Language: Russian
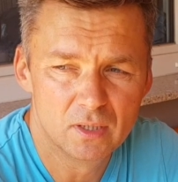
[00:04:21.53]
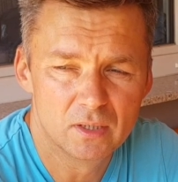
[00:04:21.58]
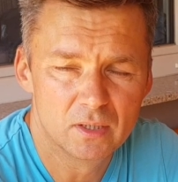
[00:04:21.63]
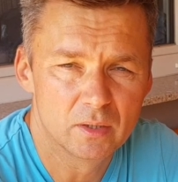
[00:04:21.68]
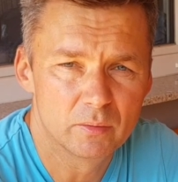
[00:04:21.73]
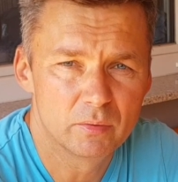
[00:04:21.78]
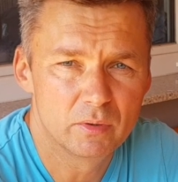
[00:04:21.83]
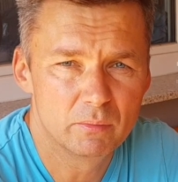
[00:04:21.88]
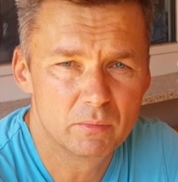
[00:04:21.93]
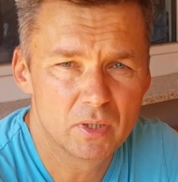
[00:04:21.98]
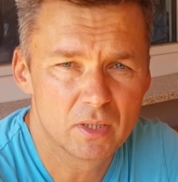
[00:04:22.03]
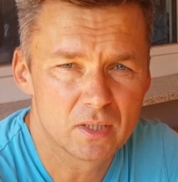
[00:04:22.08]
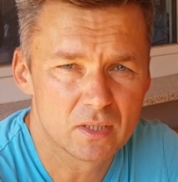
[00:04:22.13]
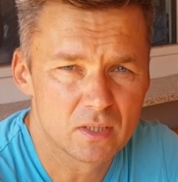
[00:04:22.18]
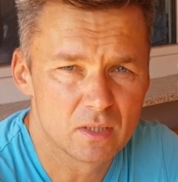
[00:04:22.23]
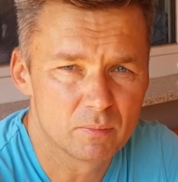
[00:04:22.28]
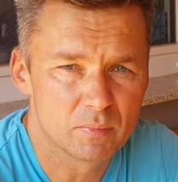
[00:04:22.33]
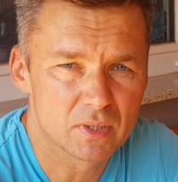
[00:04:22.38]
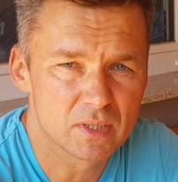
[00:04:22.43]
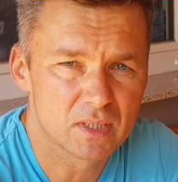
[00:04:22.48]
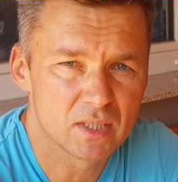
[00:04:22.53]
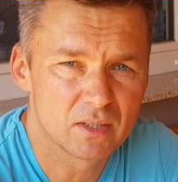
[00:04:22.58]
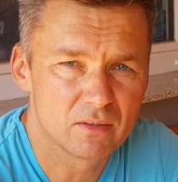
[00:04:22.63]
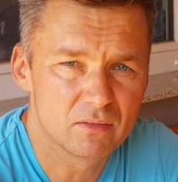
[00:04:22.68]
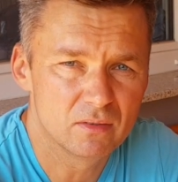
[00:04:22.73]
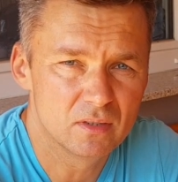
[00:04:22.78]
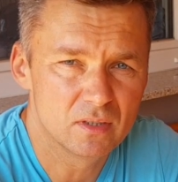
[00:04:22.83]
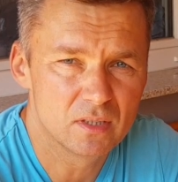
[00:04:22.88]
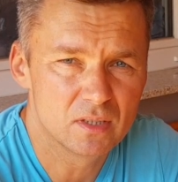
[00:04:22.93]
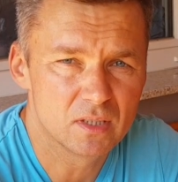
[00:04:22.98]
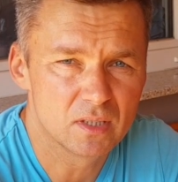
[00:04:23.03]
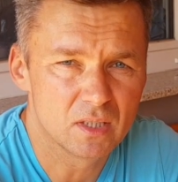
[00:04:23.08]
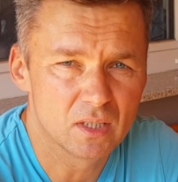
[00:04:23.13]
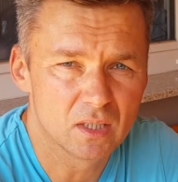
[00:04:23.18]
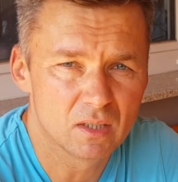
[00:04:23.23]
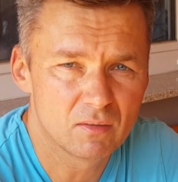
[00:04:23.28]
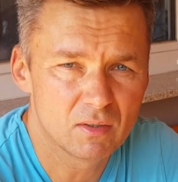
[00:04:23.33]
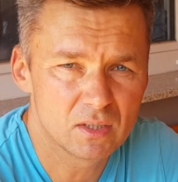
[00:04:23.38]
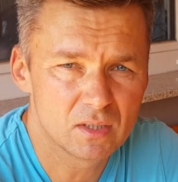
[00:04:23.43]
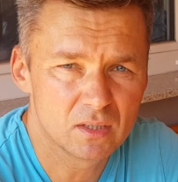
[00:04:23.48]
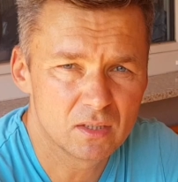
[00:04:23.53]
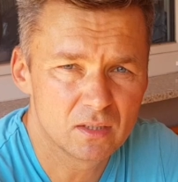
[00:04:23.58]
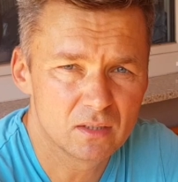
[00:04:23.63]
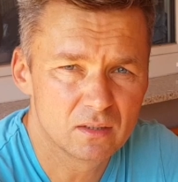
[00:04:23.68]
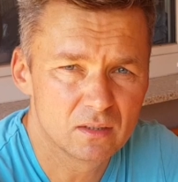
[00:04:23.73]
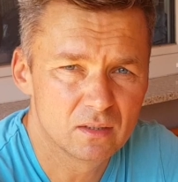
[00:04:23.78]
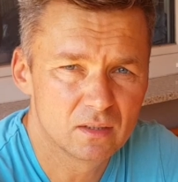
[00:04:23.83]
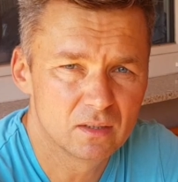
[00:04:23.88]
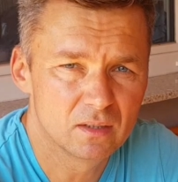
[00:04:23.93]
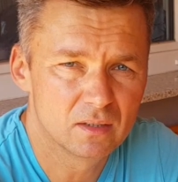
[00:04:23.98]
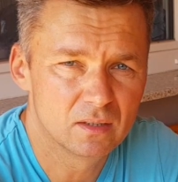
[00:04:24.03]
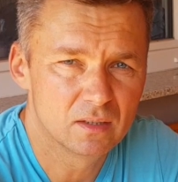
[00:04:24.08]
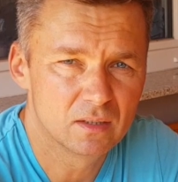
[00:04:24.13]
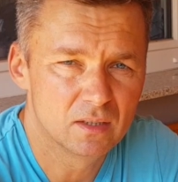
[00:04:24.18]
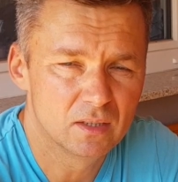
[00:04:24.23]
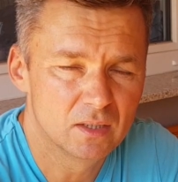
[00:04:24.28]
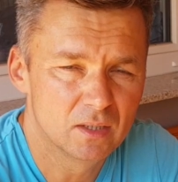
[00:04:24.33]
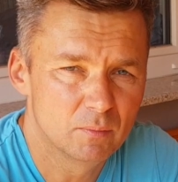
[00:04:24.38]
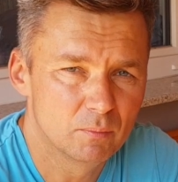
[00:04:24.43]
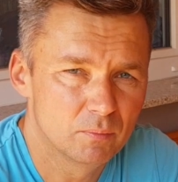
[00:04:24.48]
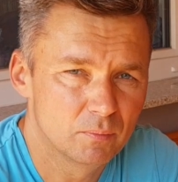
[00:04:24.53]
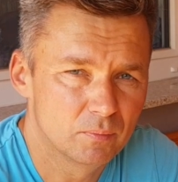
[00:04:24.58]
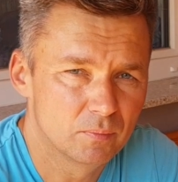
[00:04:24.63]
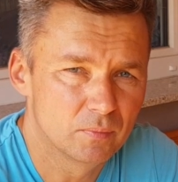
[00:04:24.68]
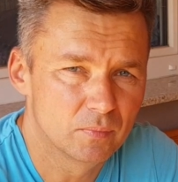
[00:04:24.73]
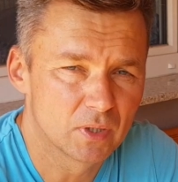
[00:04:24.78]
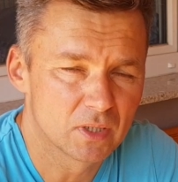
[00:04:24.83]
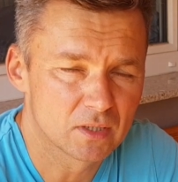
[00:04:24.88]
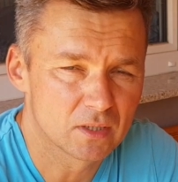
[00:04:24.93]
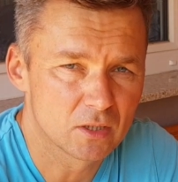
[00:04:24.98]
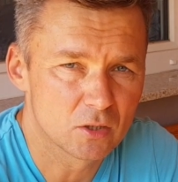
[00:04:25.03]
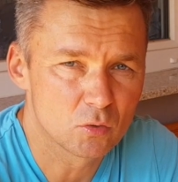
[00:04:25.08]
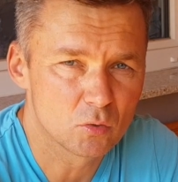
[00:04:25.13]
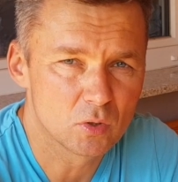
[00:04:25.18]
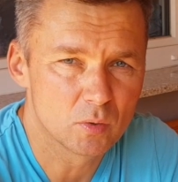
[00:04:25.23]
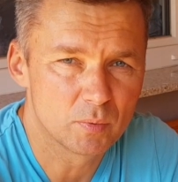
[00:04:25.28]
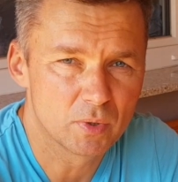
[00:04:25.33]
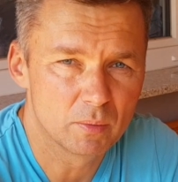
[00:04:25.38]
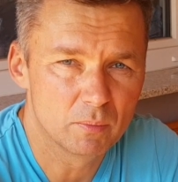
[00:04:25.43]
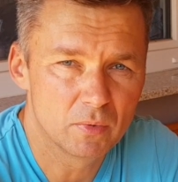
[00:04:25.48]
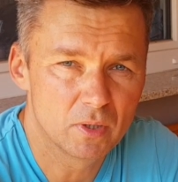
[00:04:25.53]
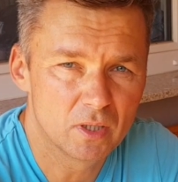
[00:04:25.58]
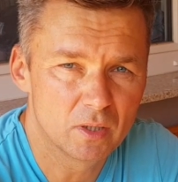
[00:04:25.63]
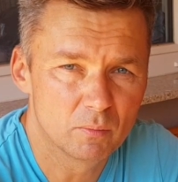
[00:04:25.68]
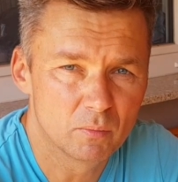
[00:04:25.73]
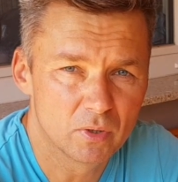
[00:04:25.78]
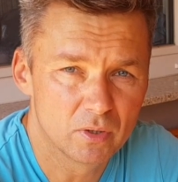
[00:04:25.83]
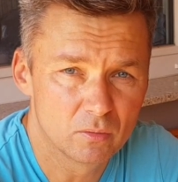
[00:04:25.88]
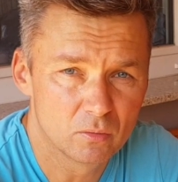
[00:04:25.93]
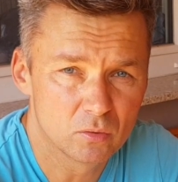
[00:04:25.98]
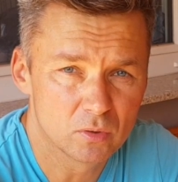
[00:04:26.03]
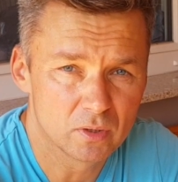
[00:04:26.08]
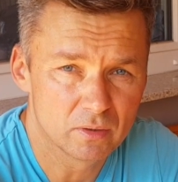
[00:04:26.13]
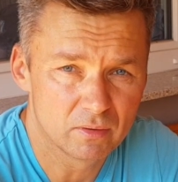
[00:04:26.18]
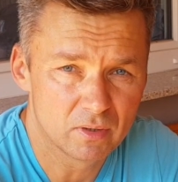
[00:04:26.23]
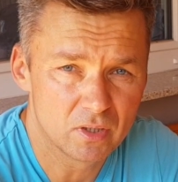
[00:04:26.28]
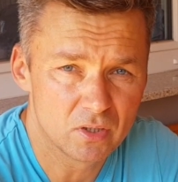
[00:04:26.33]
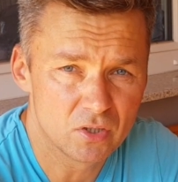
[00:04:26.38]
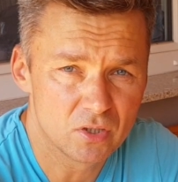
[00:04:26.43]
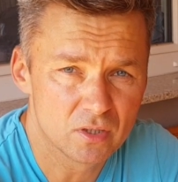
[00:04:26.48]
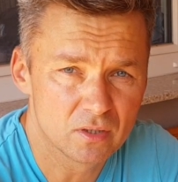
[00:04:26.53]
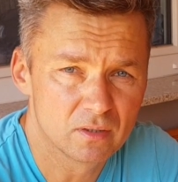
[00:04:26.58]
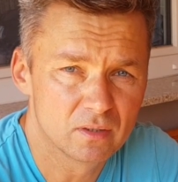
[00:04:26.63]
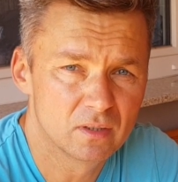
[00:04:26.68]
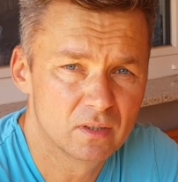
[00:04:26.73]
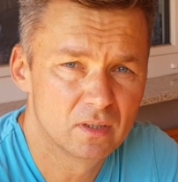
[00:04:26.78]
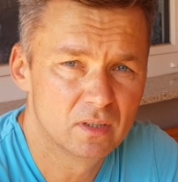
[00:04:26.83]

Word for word: Например, если поставить 10-киловаттные, расскажу на примере моего товарища.